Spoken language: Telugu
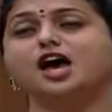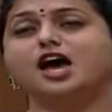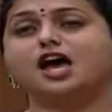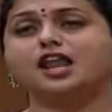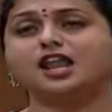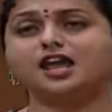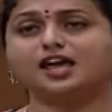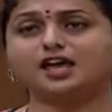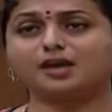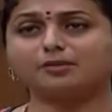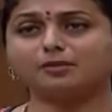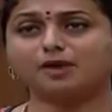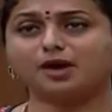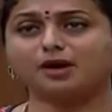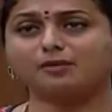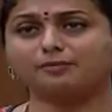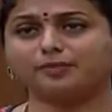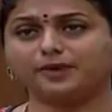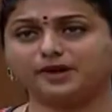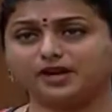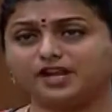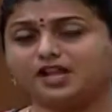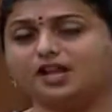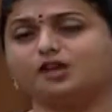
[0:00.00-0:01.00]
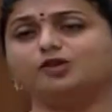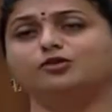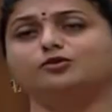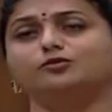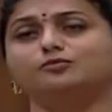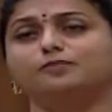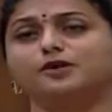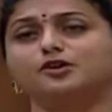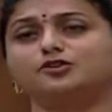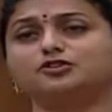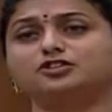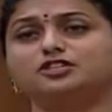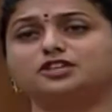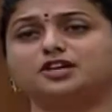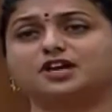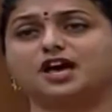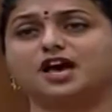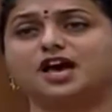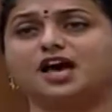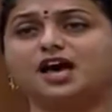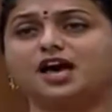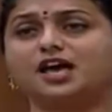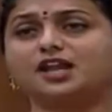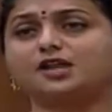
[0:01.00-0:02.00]
అలాగే మా పిల్లలు పౌష్టిక
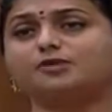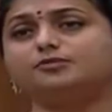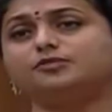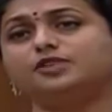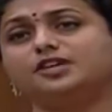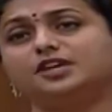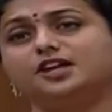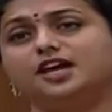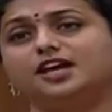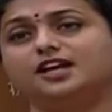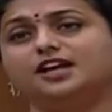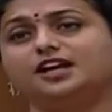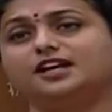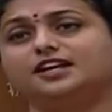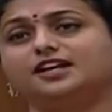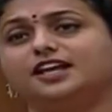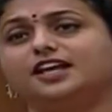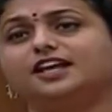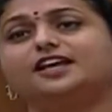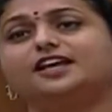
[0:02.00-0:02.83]
ఆహారం తినాలంటే